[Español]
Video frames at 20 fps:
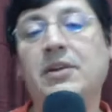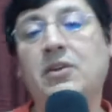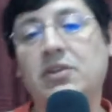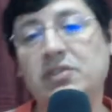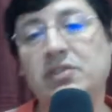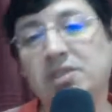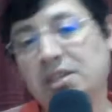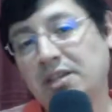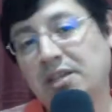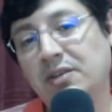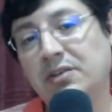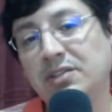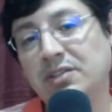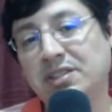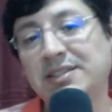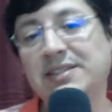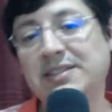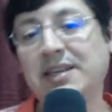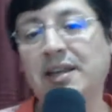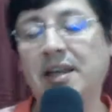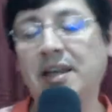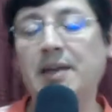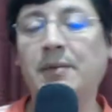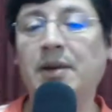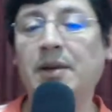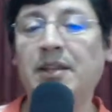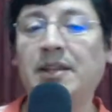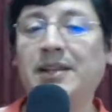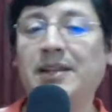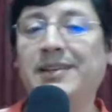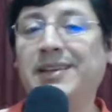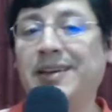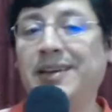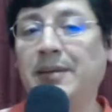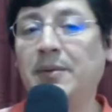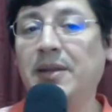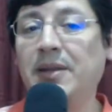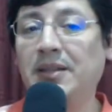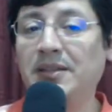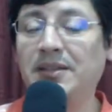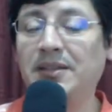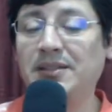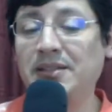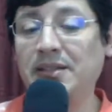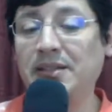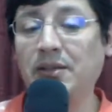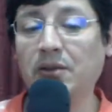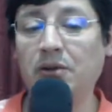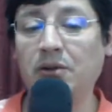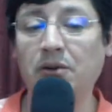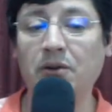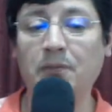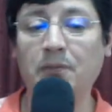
concilio se celebra en el 325.